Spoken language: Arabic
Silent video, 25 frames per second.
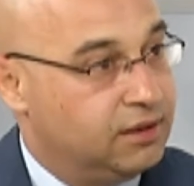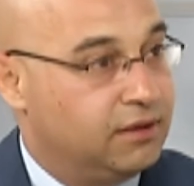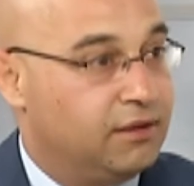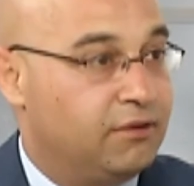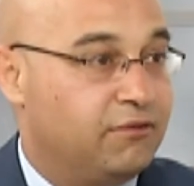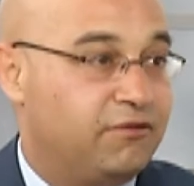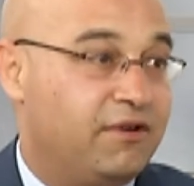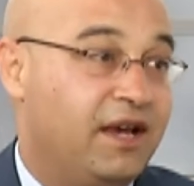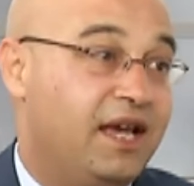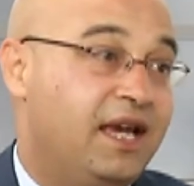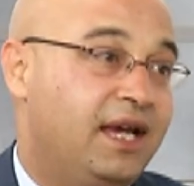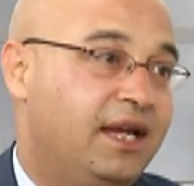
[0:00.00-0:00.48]

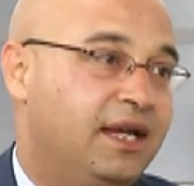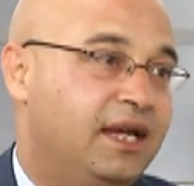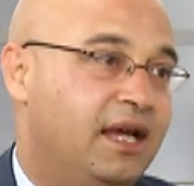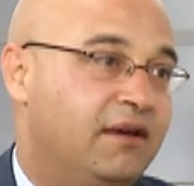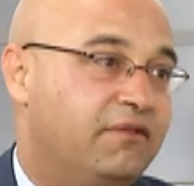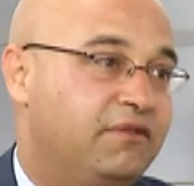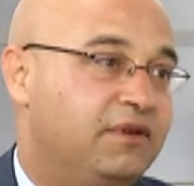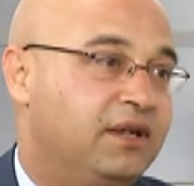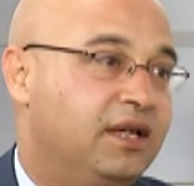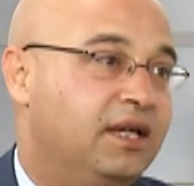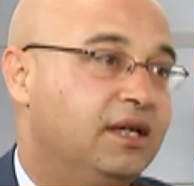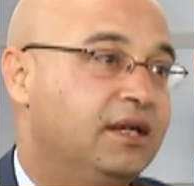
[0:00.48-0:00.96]
فإحنا
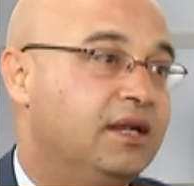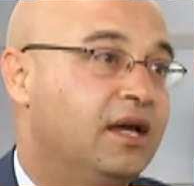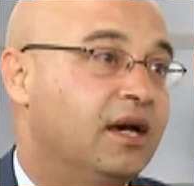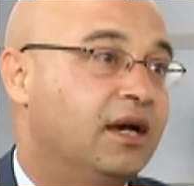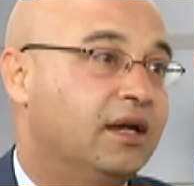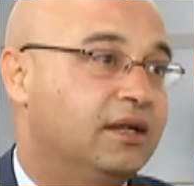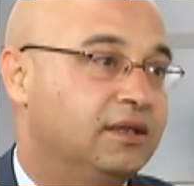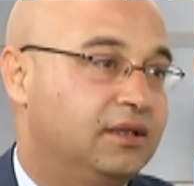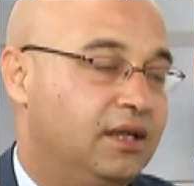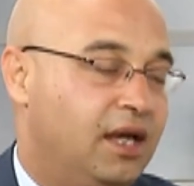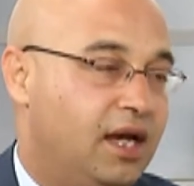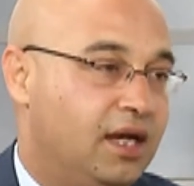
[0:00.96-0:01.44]
في عنا
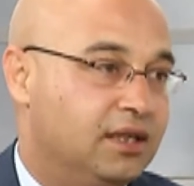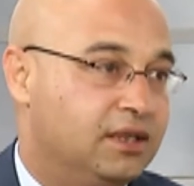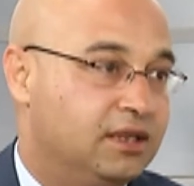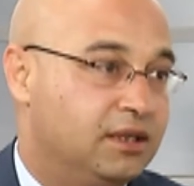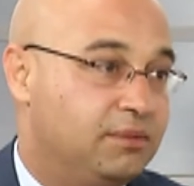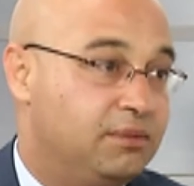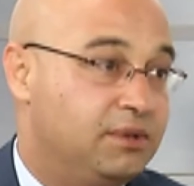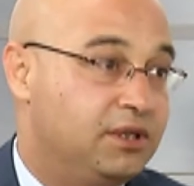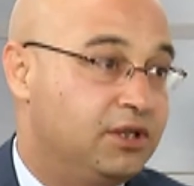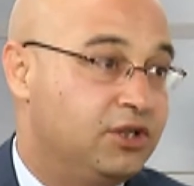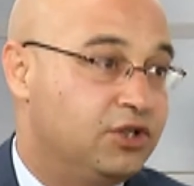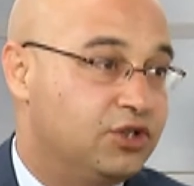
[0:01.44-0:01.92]
قطاعات
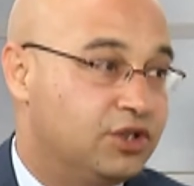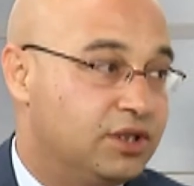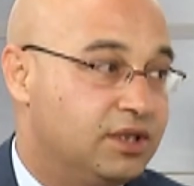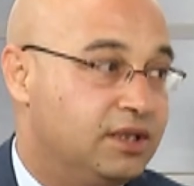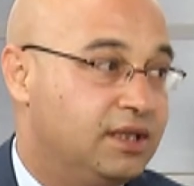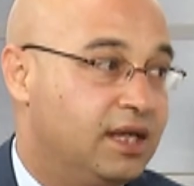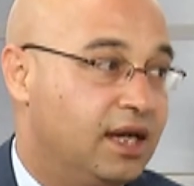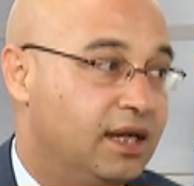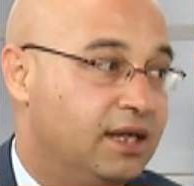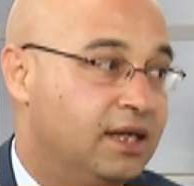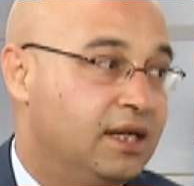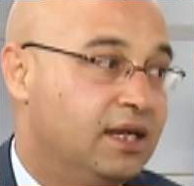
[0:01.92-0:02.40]
كبيرة
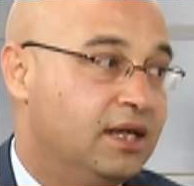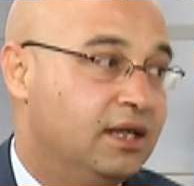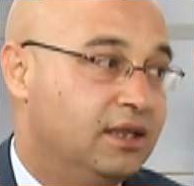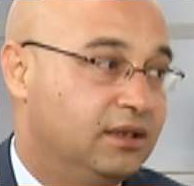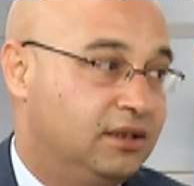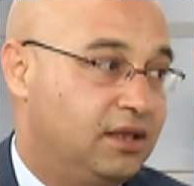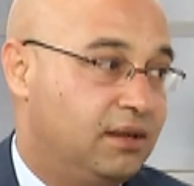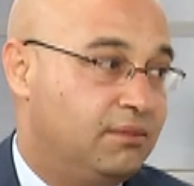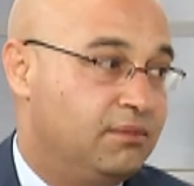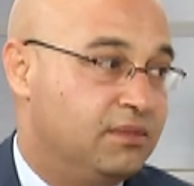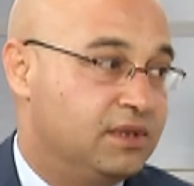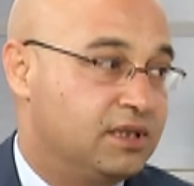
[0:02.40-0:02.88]
جدا
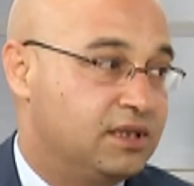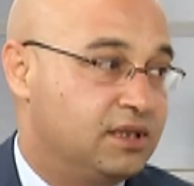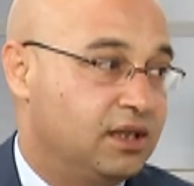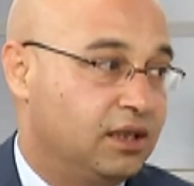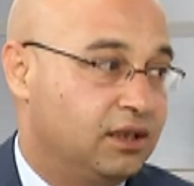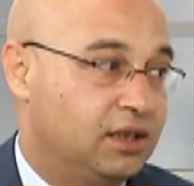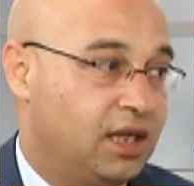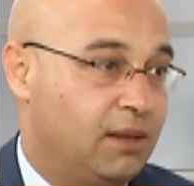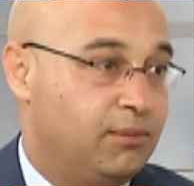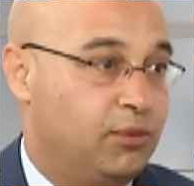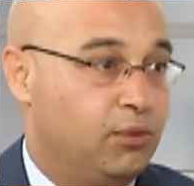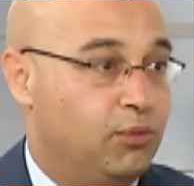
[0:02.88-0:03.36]
تم
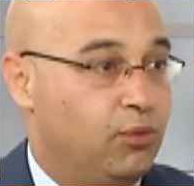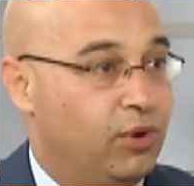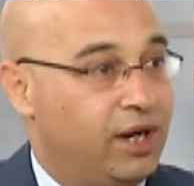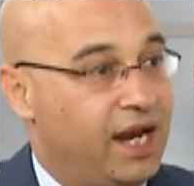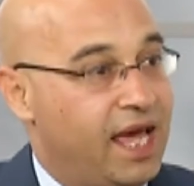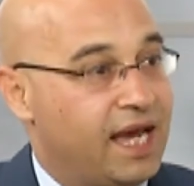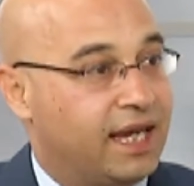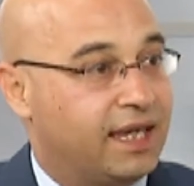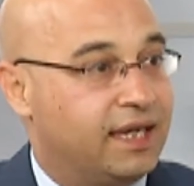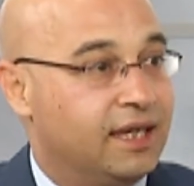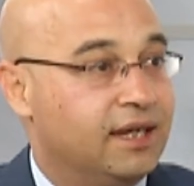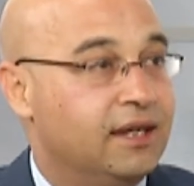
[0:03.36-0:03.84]
استقطابهم
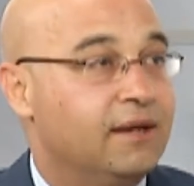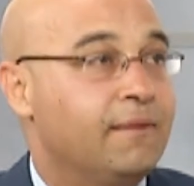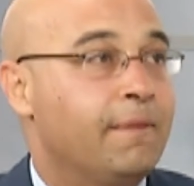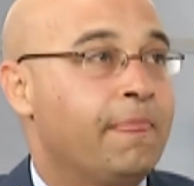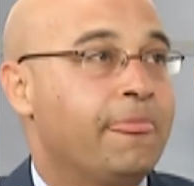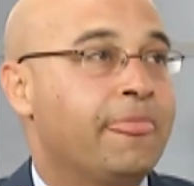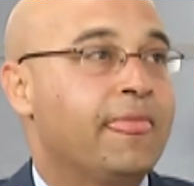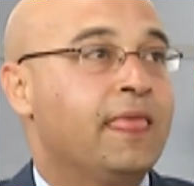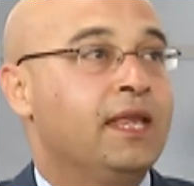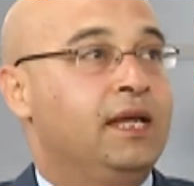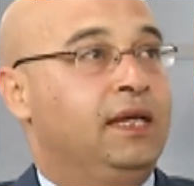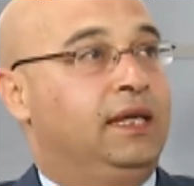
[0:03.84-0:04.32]
ولكن
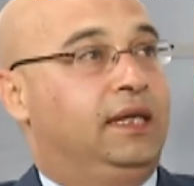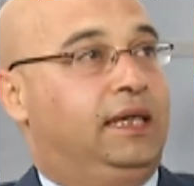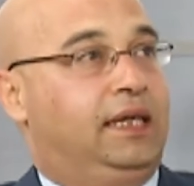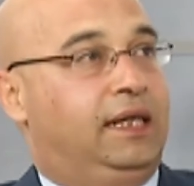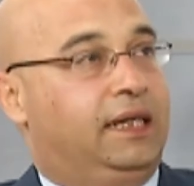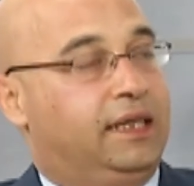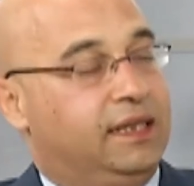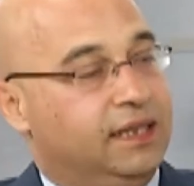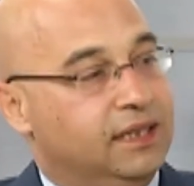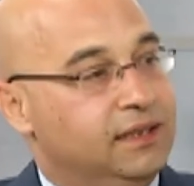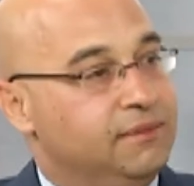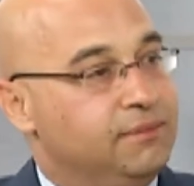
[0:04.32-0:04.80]

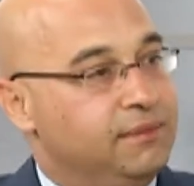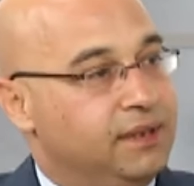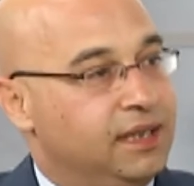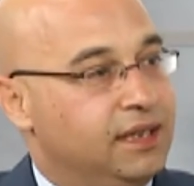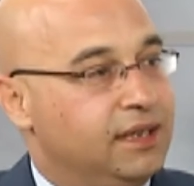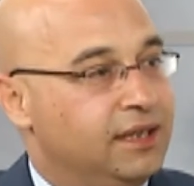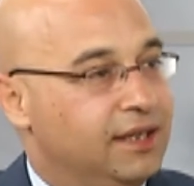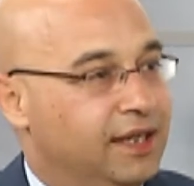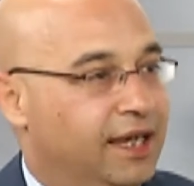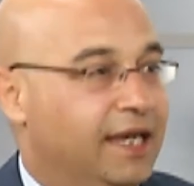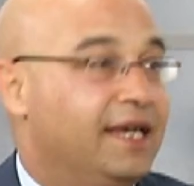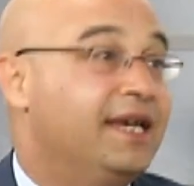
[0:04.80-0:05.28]

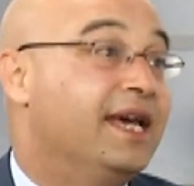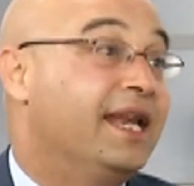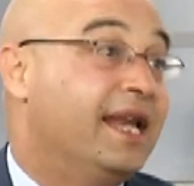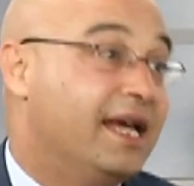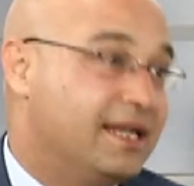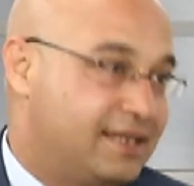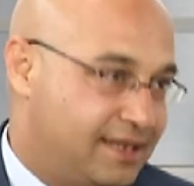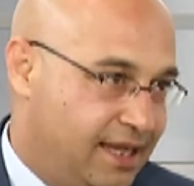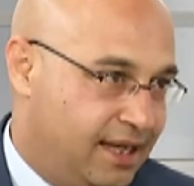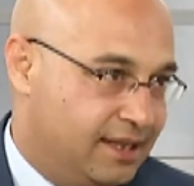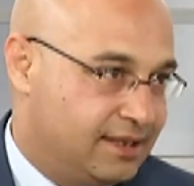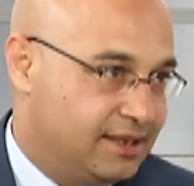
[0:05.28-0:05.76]
الخدمة هي
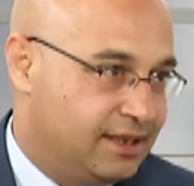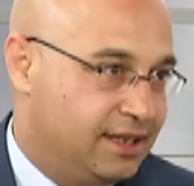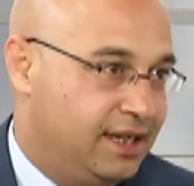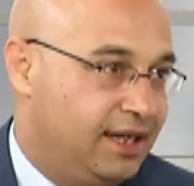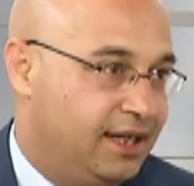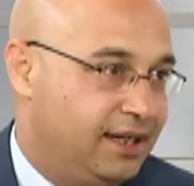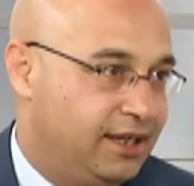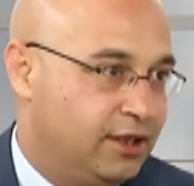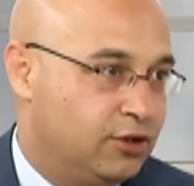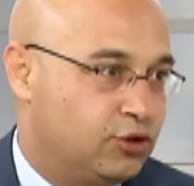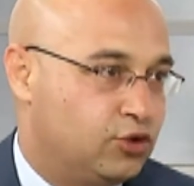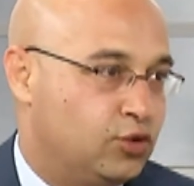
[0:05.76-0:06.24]
الأساس
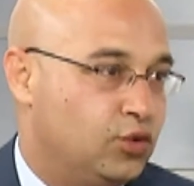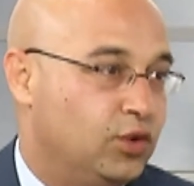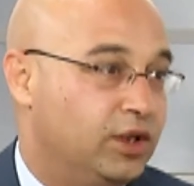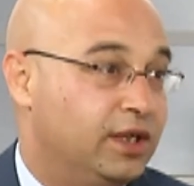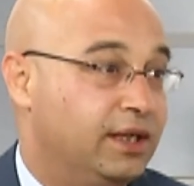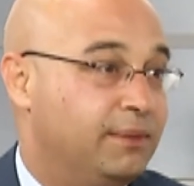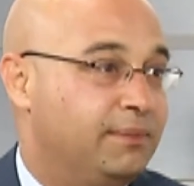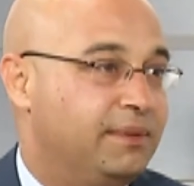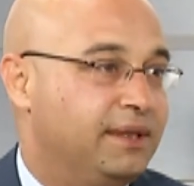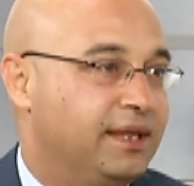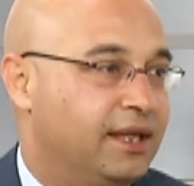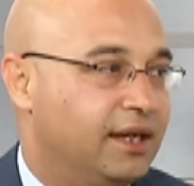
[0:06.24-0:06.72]
إحنا شو
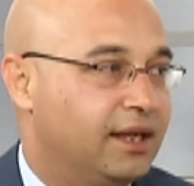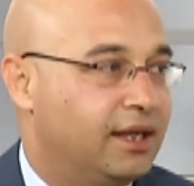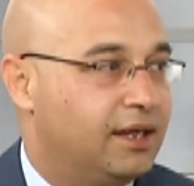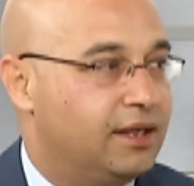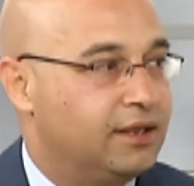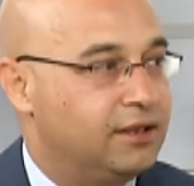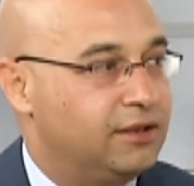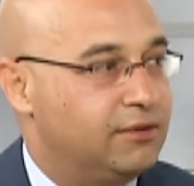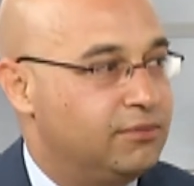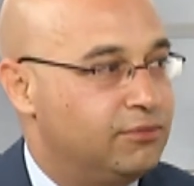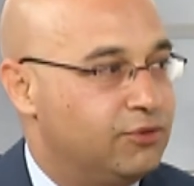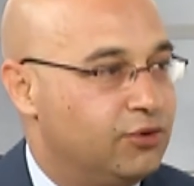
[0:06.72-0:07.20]
اللي بدنا
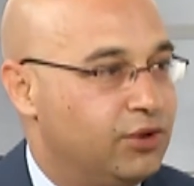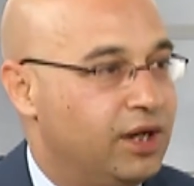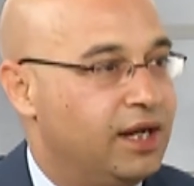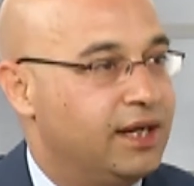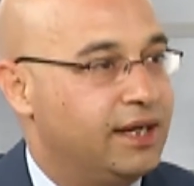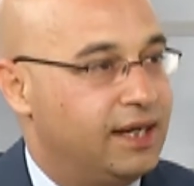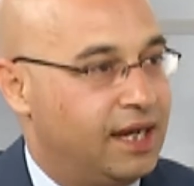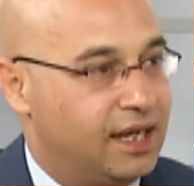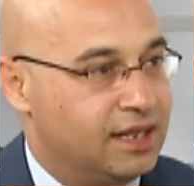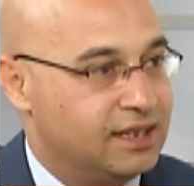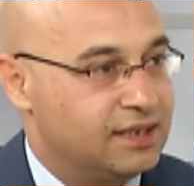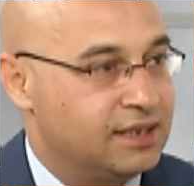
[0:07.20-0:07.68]
نقدمه
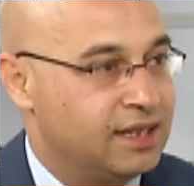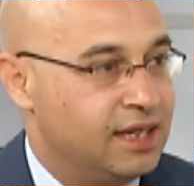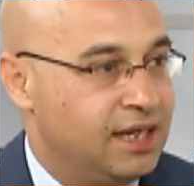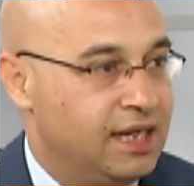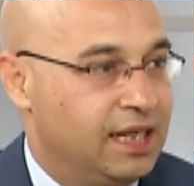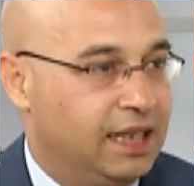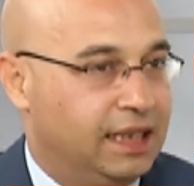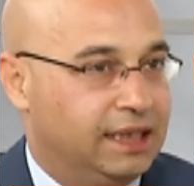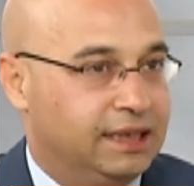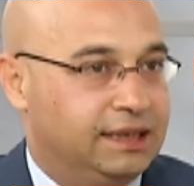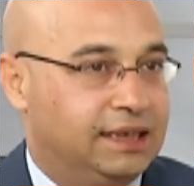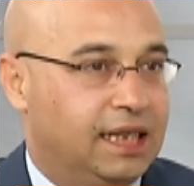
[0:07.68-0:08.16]
للناس
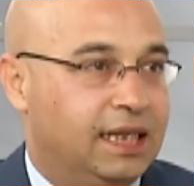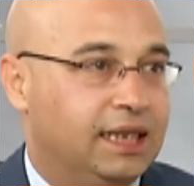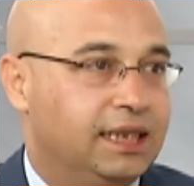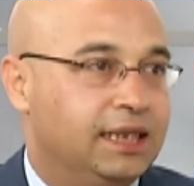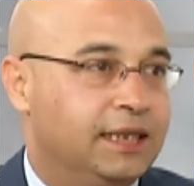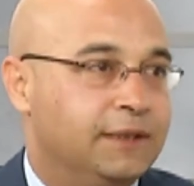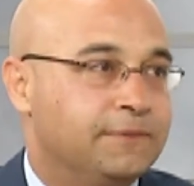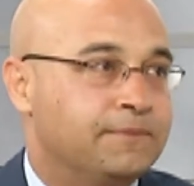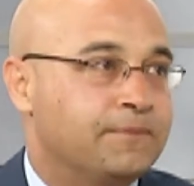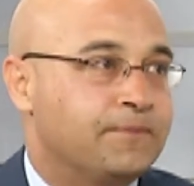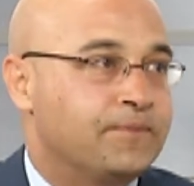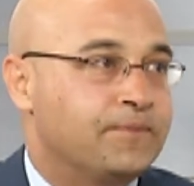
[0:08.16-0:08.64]
يعني